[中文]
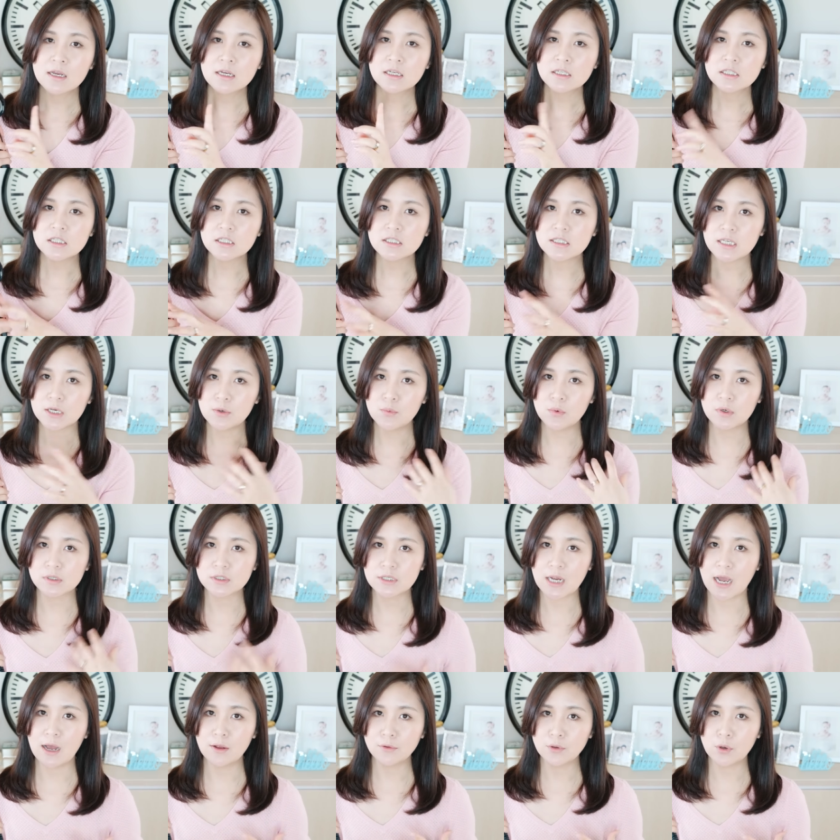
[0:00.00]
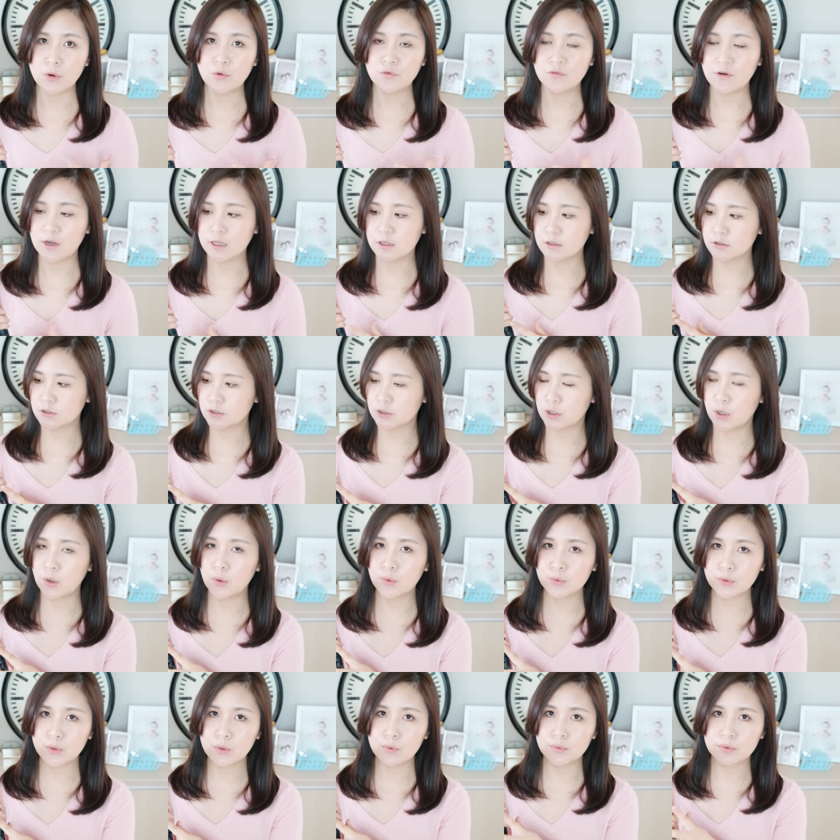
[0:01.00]
之前我长头发的时
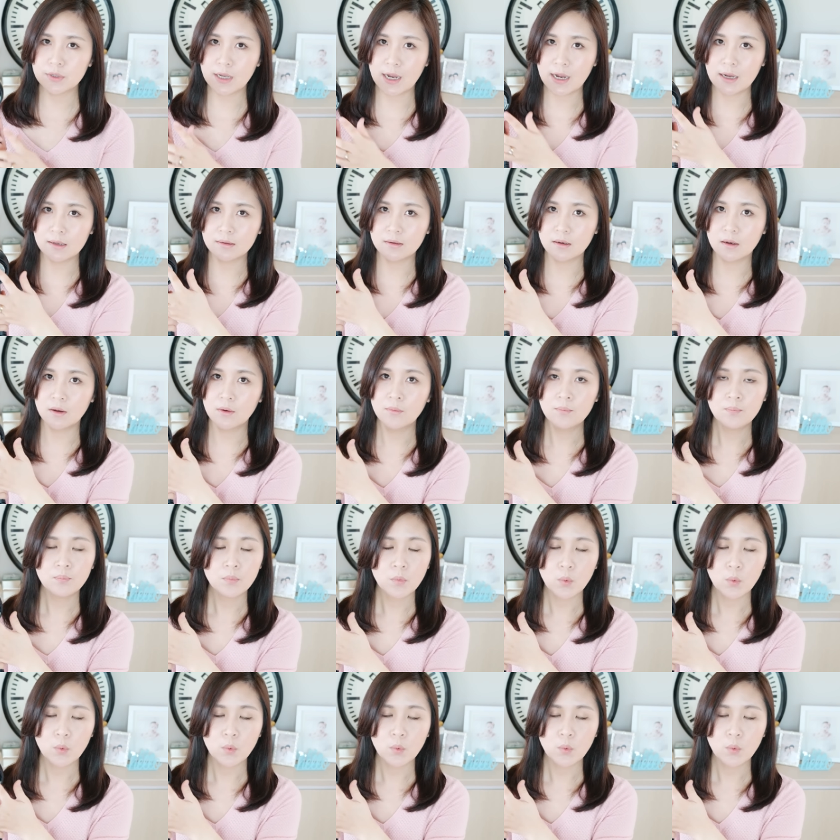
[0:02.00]
候用它呢。